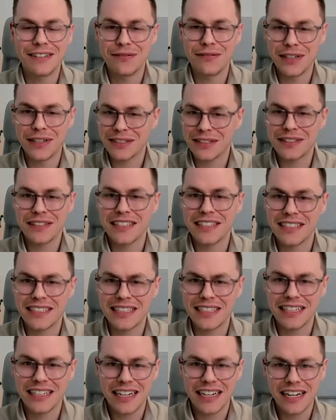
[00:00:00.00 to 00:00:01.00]
was ist
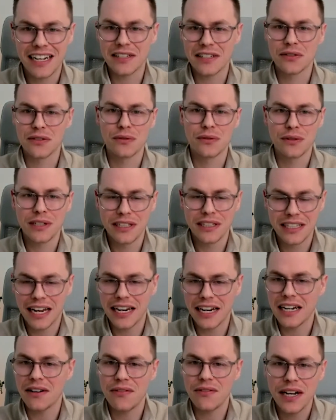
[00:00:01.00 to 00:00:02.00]
denn da also in
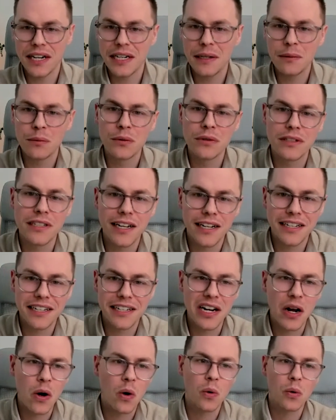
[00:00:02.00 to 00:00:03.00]
deiner Wahrnehmung der
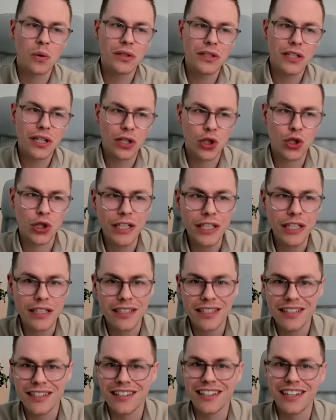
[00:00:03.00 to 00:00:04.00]
genaue Unterschied,